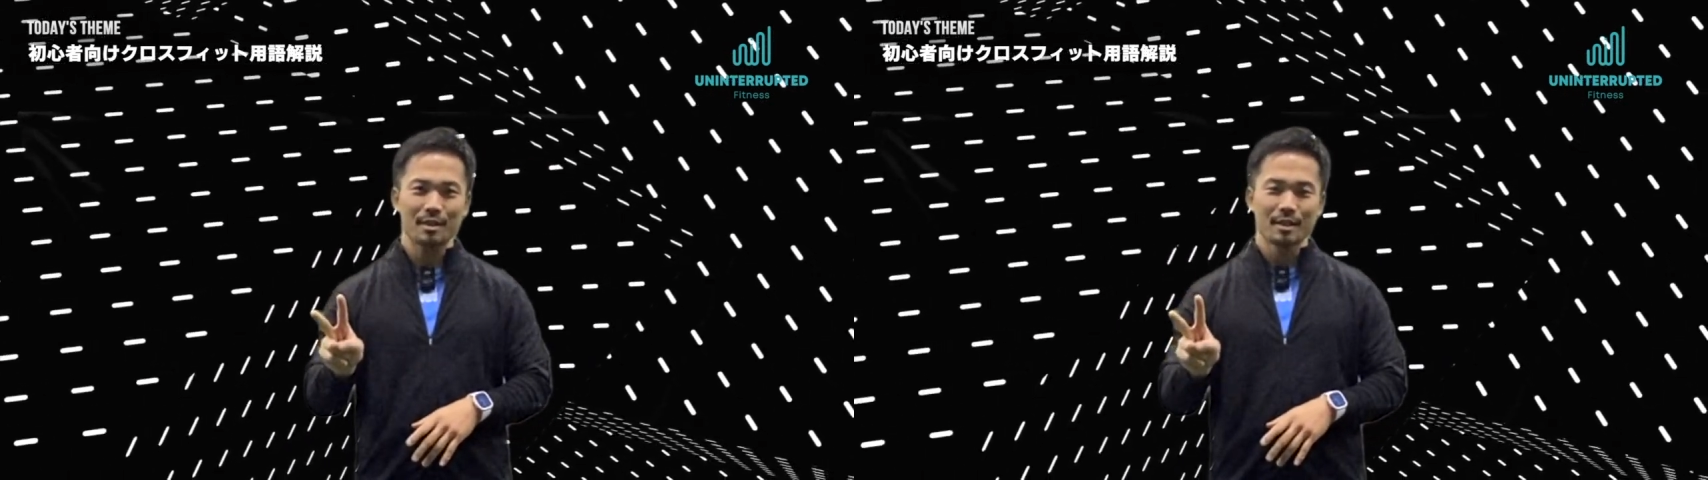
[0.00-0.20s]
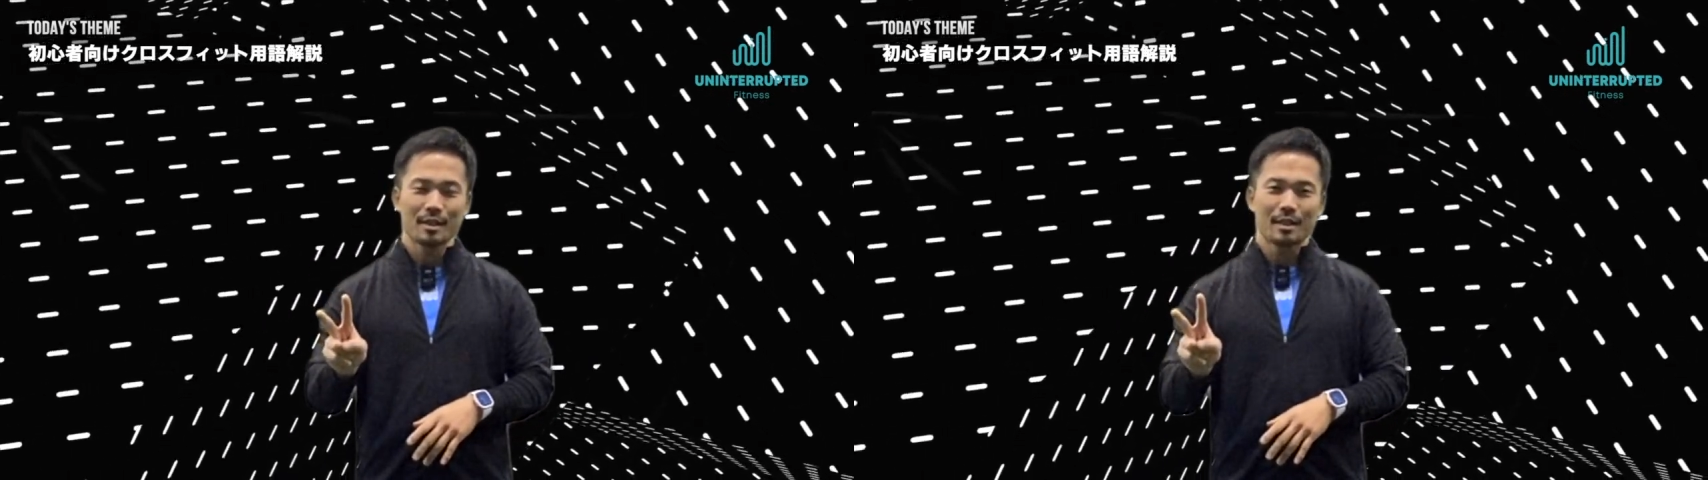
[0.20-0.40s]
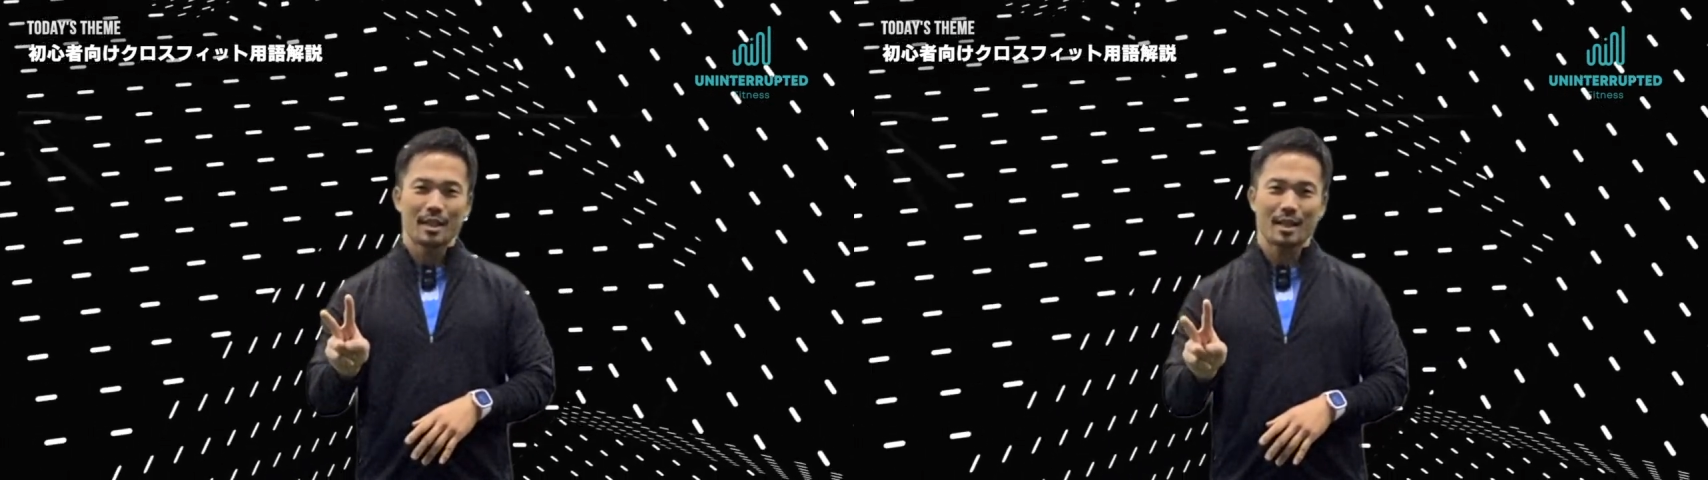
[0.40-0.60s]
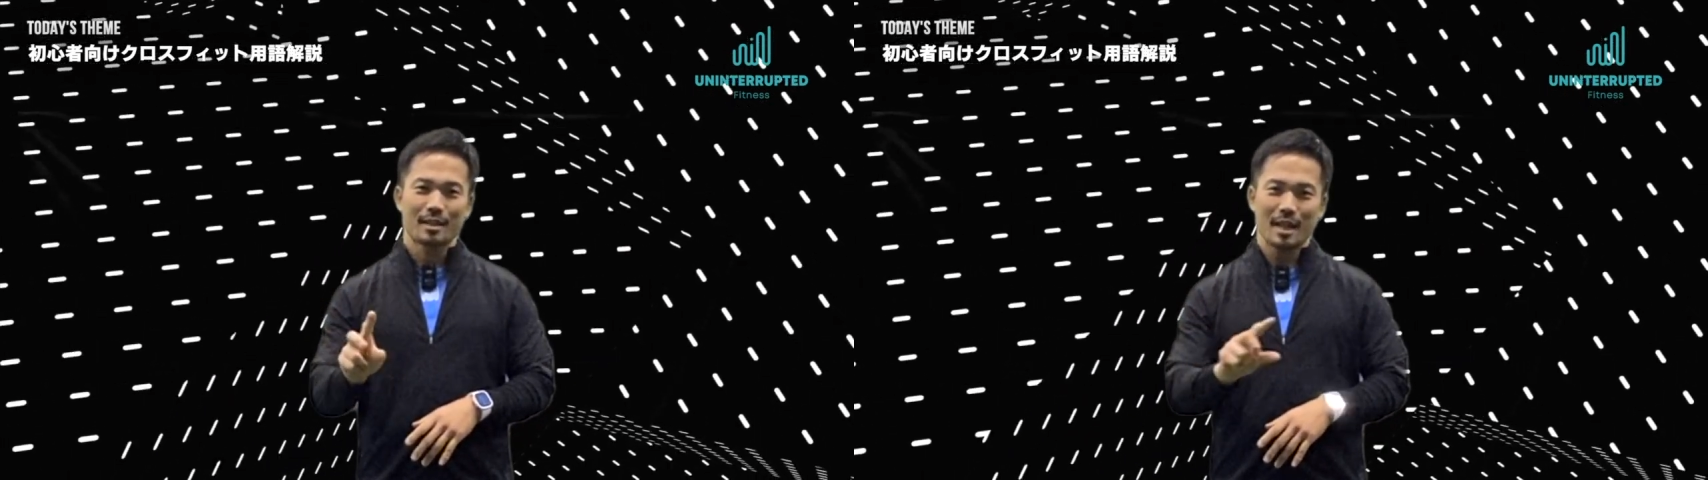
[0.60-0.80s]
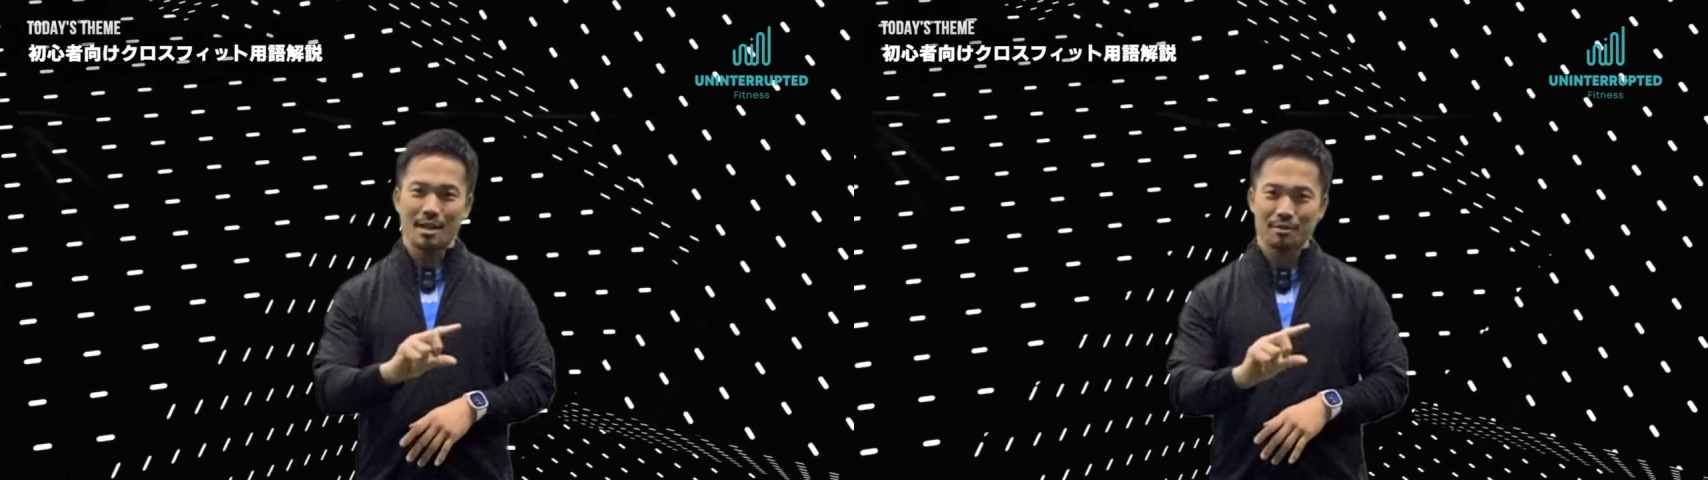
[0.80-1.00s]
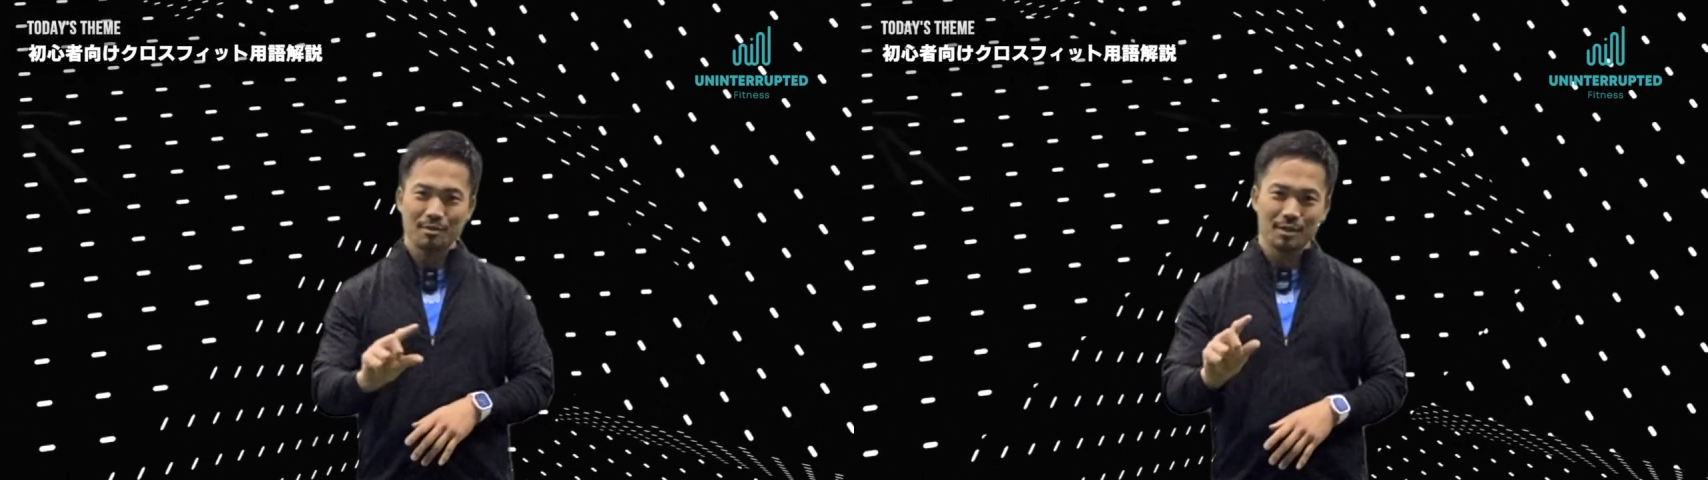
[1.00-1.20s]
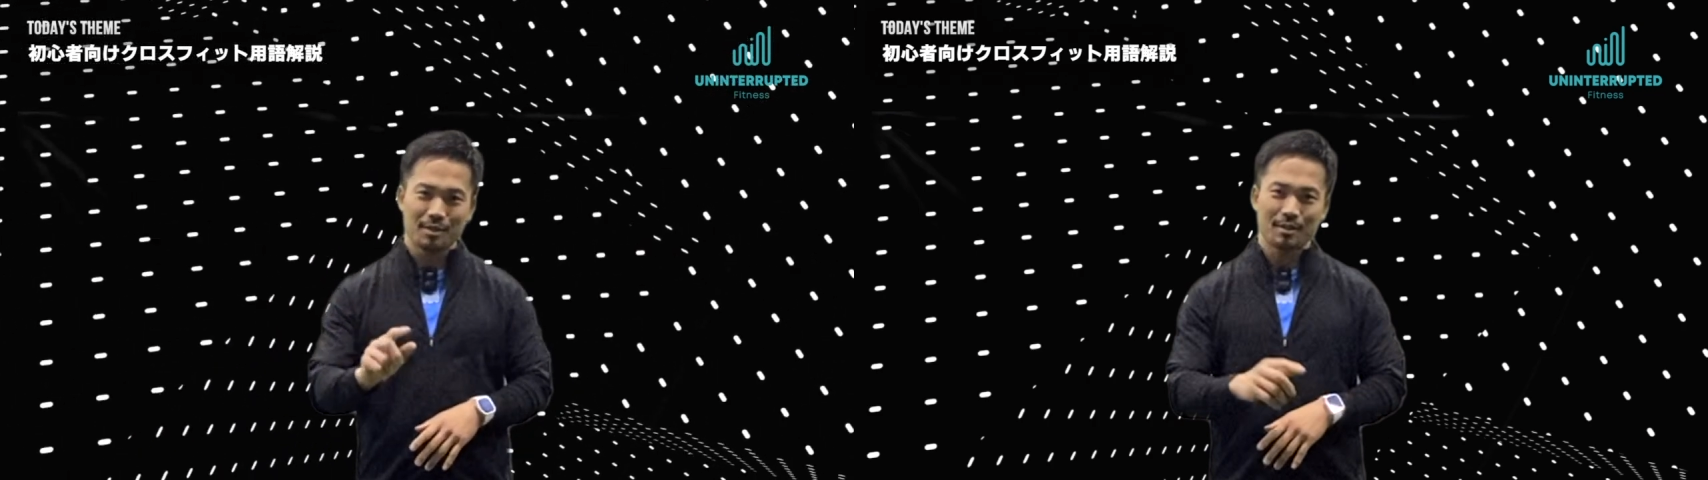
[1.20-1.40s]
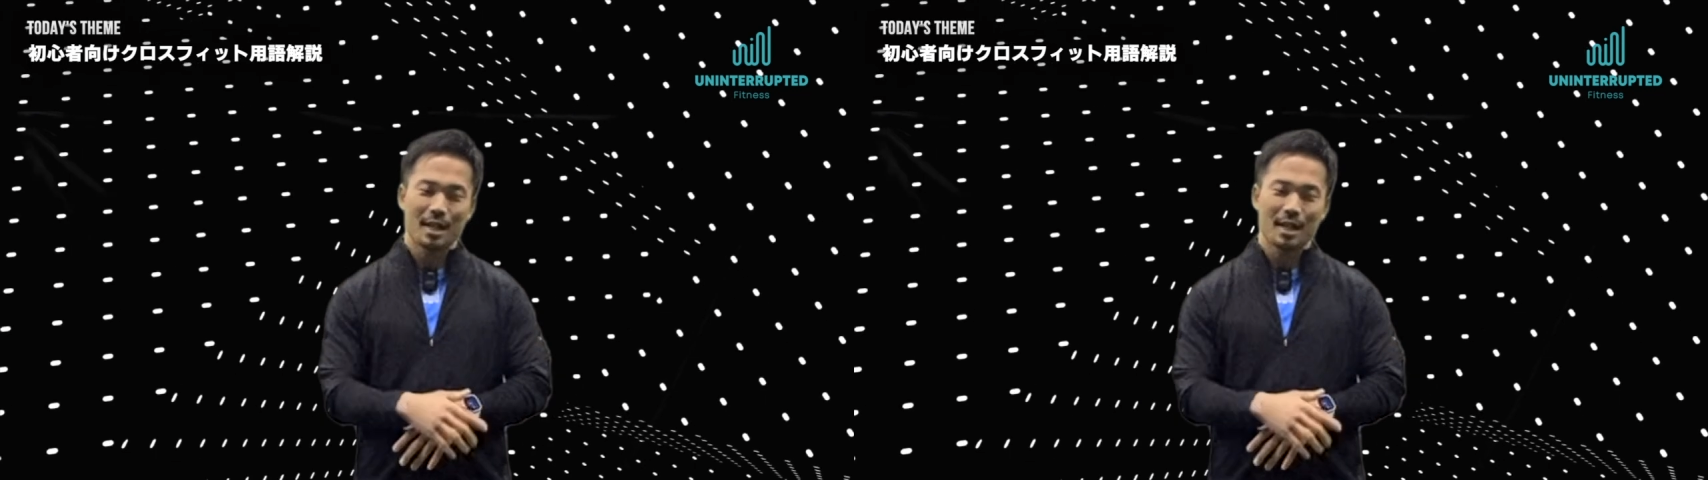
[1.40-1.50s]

つね最後の方に